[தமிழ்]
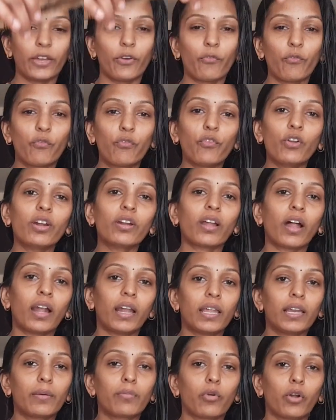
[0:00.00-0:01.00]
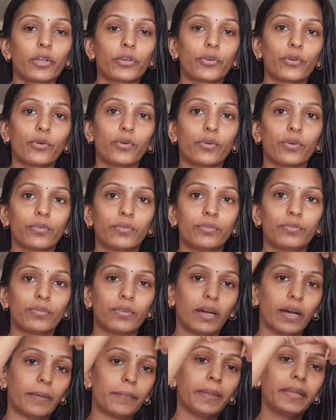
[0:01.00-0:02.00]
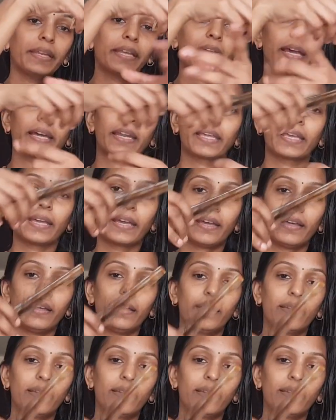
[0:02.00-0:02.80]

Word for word: எவ்வளோ நாளையில் முளைக்கும் அப்படின்னு கேட்குறீங்க